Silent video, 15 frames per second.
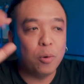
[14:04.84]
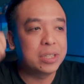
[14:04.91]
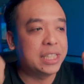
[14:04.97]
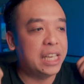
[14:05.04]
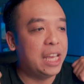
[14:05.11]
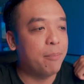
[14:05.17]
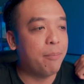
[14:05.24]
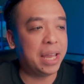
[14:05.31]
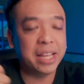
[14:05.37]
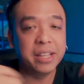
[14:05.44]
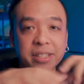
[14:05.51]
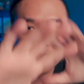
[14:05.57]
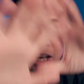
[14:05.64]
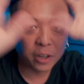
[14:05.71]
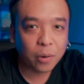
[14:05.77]
พูดซีนไม่อิ
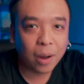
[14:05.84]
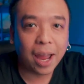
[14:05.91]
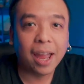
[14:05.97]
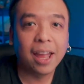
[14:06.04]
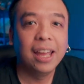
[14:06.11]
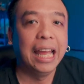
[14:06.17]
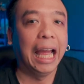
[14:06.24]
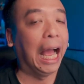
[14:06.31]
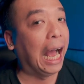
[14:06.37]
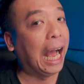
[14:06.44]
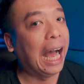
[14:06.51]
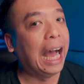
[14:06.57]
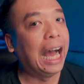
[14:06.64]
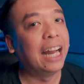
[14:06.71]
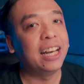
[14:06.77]
นเสิร์ตด้วย เอ
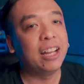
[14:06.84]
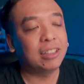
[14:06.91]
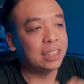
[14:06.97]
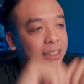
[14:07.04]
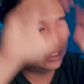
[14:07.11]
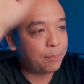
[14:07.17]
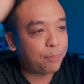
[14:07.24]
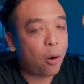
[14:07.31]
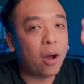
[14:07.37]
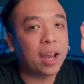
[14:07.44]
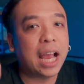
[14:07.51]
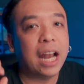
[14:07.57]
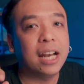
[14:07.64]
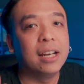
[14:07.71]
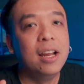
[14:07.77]
อเดี๋ยวจะสปอย
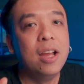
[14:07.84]
กัน